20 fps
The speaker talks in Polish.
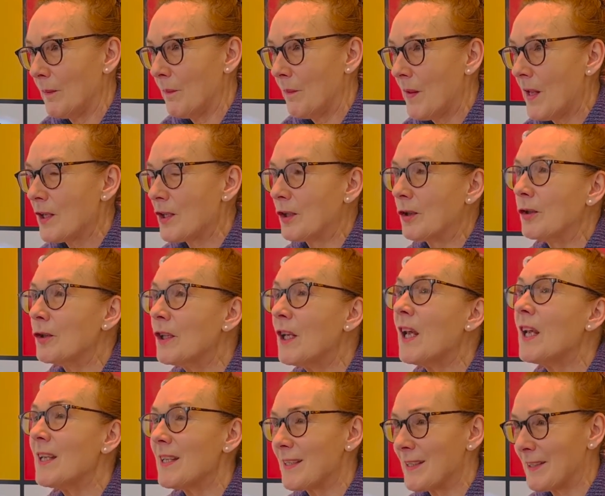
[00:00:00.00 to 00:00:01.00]
Że to nie
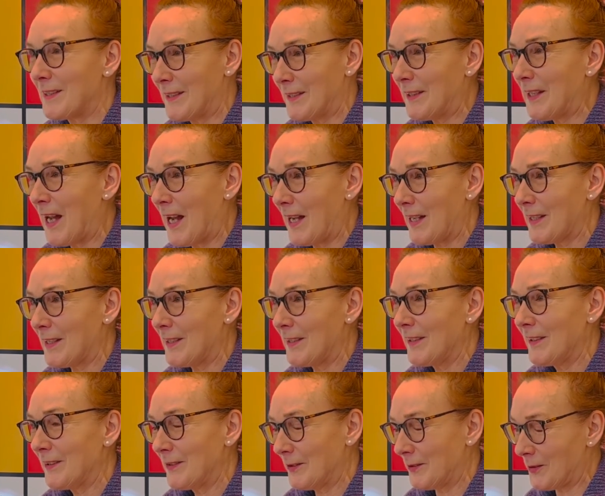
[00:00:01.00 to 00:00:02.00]
jest tak,
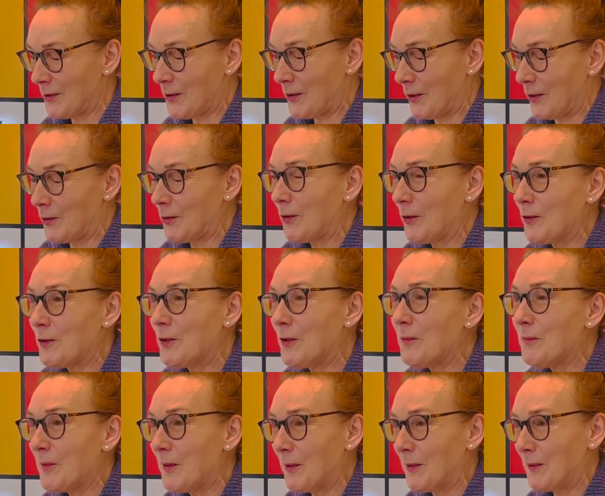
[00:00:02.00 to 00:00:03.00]
to troszkę
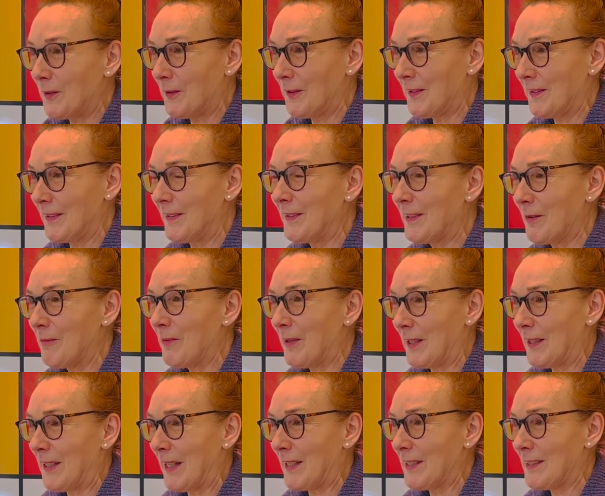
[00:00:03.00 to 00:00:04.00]
odchodzimy od
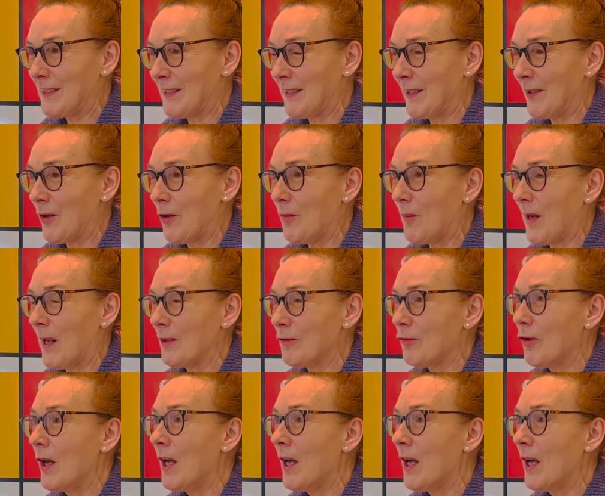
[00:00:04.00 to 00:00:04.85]
interpretacji tego obrazu,